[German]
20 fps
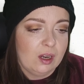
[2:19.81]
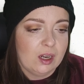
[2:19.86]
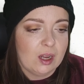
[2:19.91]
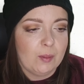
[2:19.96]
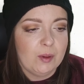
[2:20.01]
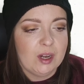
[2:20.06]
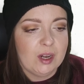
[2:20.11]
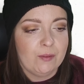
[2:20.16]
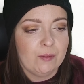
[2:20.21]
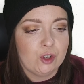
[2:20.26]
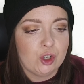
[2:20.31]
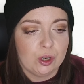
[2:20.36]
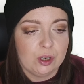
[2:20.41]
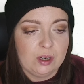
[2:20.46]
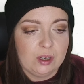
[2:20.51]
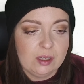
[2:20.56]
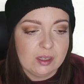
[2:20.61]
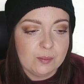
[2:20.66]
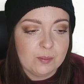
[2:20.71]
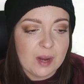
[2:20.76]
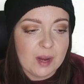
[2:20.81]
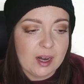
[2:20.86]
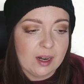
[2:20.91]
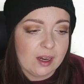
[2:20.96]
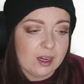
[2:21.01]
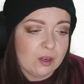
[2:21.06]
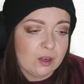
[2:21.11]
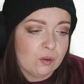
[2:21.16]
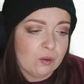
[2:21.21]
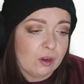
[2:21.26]
Damit haben wir schon diese
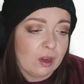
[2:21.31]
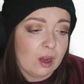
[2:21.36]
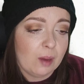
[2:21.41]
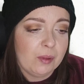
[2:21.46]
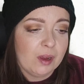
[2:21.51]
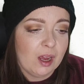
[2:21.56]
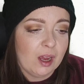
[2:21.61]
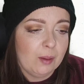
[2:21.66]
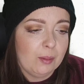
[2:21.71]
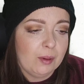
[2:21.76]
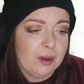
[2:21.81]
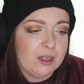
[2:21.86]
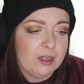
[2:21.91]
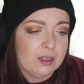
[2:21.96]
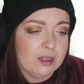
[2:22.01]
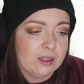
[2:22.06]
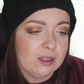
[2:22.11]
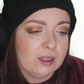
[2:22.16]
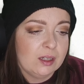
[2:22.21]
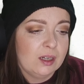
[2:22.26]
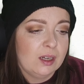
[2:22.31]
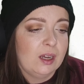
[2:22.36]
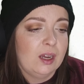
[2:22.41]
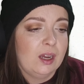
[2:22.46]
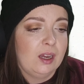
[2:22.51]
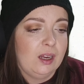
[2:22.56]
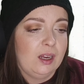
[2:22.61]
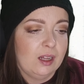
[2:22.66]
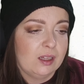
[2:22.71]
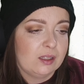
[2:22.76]
Malrechnung abgearbeitet.
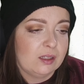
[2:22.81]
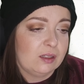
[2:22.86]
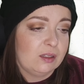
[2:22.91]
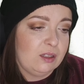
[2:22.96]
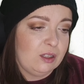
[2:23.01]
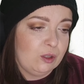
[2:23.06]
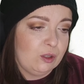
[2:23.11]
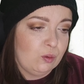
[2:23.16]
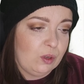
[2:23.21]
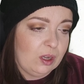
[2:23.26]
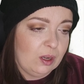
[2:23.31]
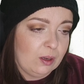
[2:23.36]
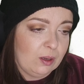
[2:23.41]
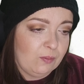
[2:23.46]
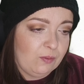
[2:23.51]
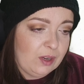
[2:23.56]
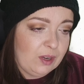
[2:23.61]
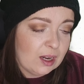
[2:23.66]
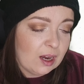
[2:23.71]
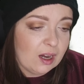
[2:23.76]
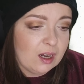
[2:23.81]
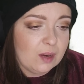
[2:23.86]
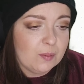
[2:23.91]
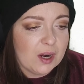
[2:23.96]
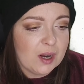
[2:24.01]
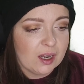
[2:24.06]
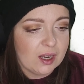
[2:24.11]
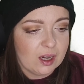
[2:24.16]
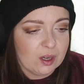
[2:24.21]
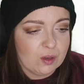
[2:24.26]
Jetzt siehst du hier wieder eine
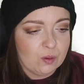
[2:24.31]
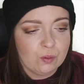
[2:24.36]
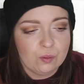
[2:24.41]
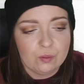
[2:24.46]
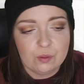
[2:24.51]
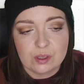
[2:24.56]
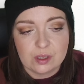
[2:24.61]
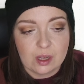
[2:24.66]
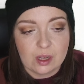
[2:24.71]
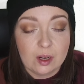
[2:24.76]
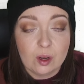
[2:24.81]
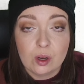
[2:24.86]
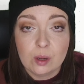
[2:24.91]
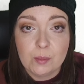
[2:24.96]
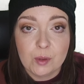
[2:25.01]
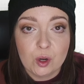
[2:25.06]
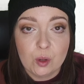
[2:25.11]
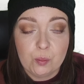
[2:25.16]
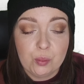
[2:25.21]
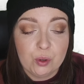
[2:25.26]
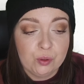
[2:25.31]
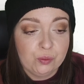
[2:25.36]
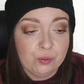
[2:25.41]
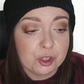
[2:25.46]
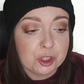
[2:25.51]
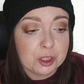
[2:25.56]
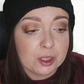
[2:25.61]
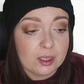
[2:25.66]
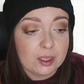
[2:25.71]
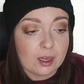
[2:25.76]
Malrechnung. es geht auch immer noch
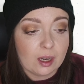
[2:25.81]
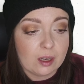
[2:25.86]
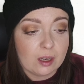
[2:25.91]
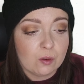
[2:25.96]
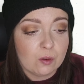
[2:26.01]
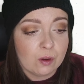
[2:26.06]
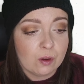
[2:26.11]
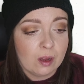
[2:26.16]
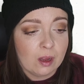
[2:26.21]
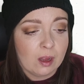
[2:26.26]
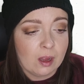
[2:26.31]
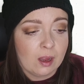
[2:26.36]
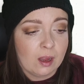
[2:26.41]
Punkt-vor-Strich-Rechnung.